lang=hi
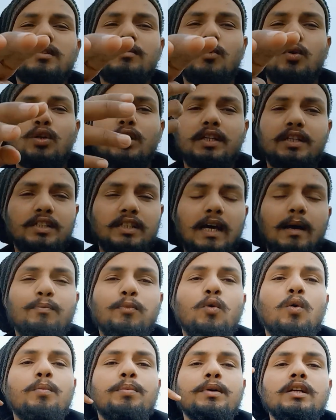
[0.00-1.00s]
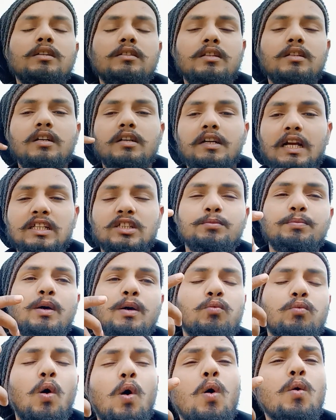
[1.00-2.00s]
से मोटे किताब को अपने अंदर
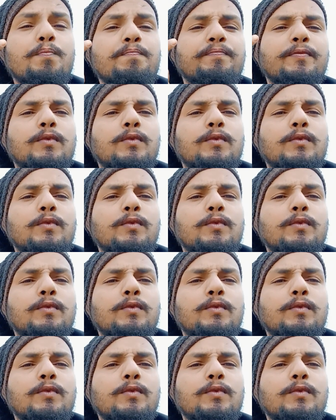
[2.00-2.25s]
ट्रांसफ़र वो